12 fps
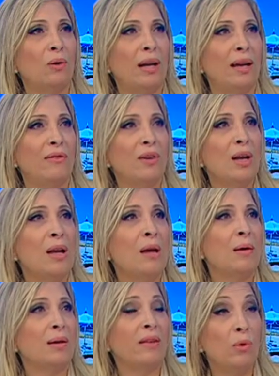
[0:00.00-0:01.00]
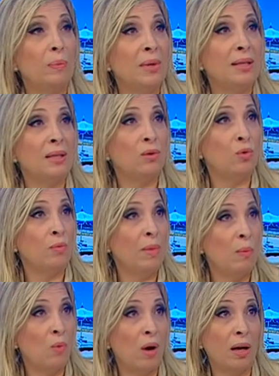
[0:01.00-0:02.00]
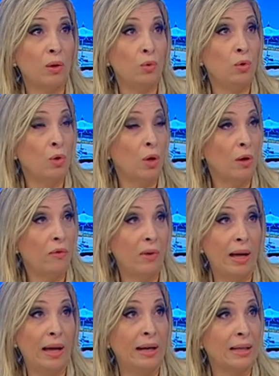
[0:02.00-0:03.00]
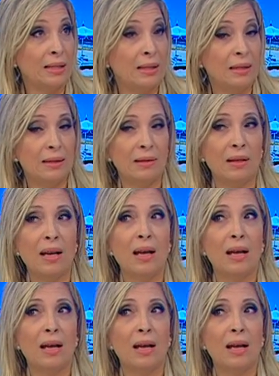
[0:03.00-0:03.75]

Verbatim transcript: relève. Kawabi, c'est une mémoire, une œuvre, un artiste,